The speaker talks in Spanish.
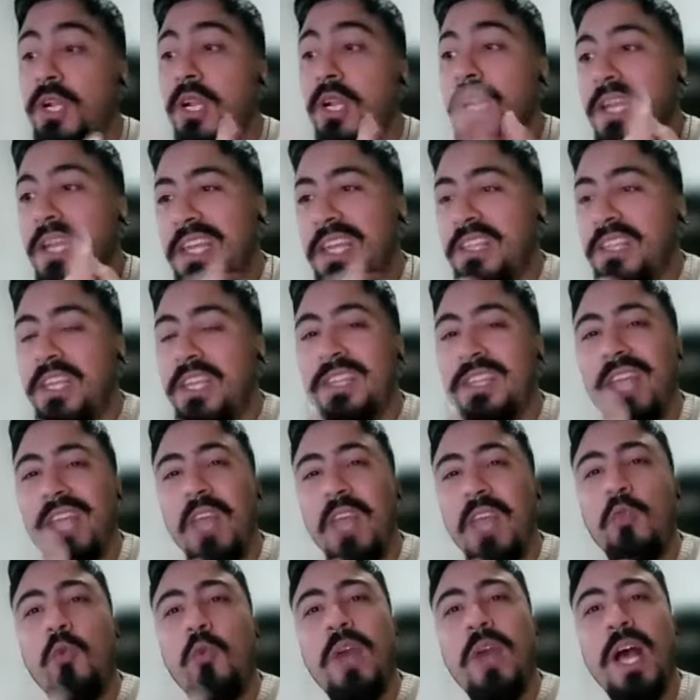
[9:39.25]
intenta
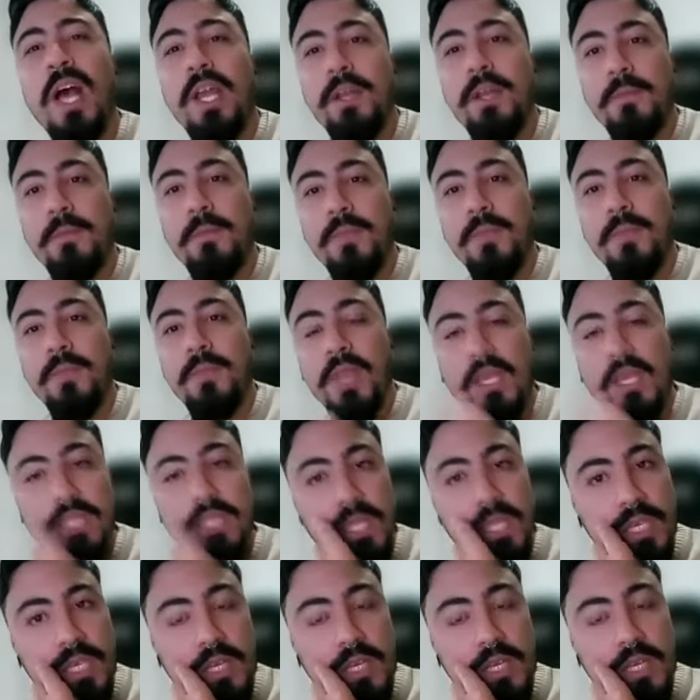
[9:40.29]
educar a ese
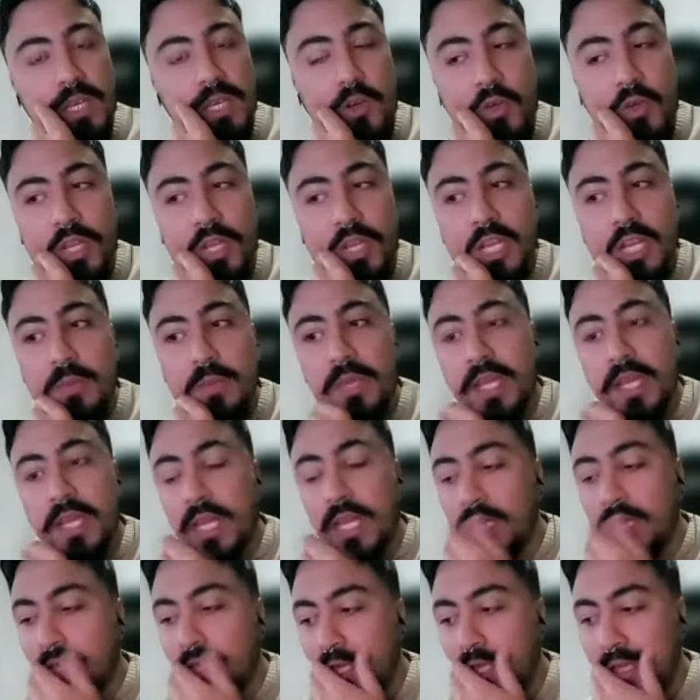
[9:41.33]
hijo del
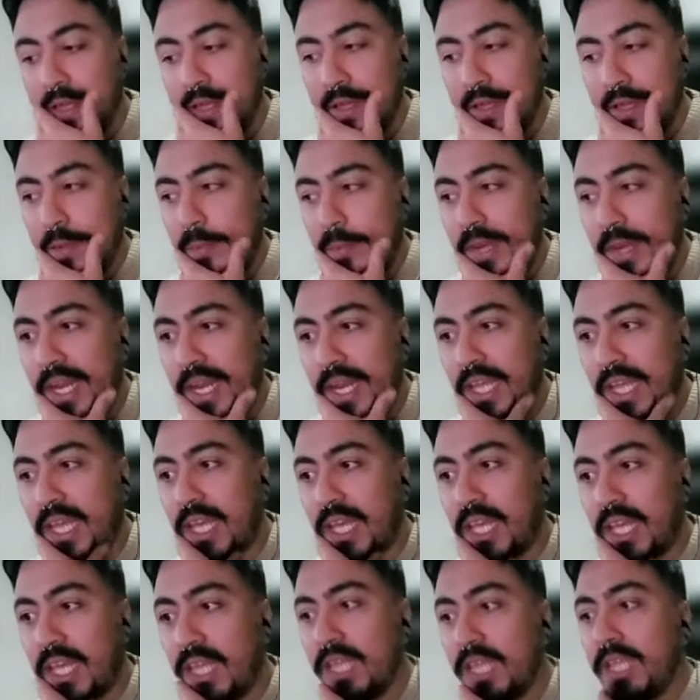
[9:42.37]
inmigrante para
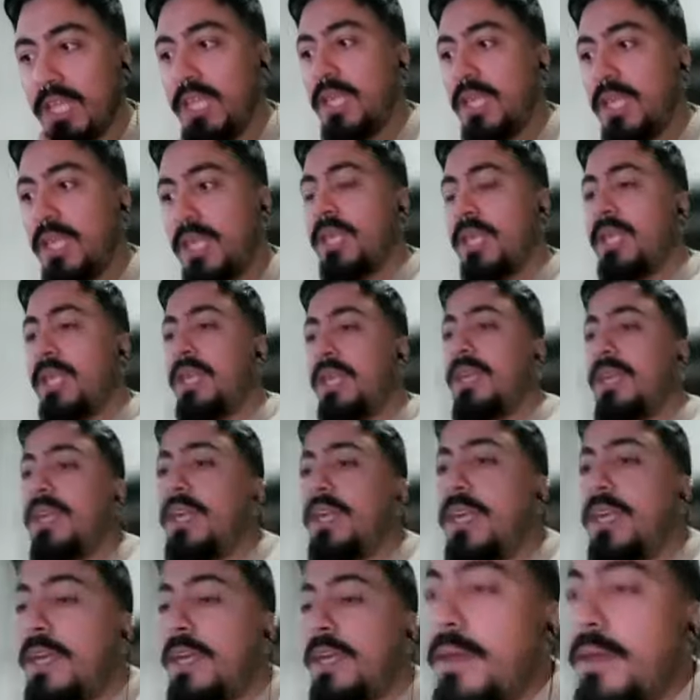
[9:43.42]
que,
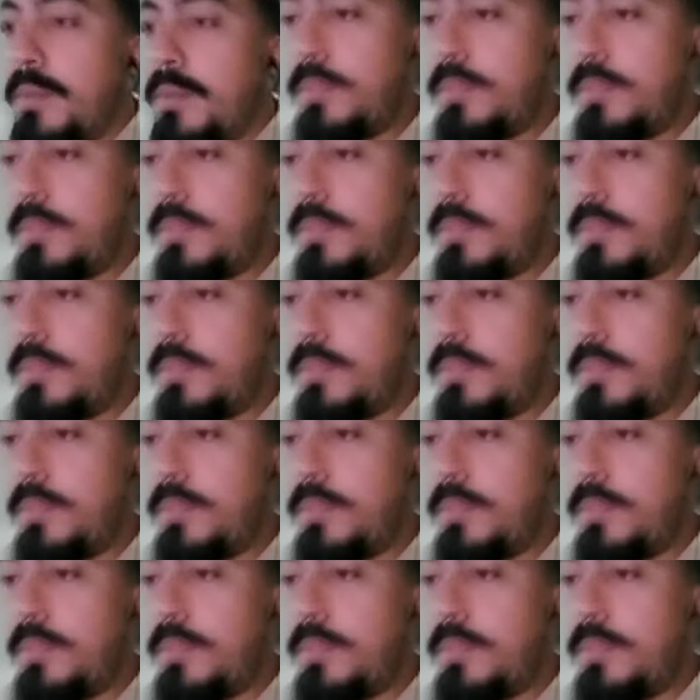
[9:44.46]
eh,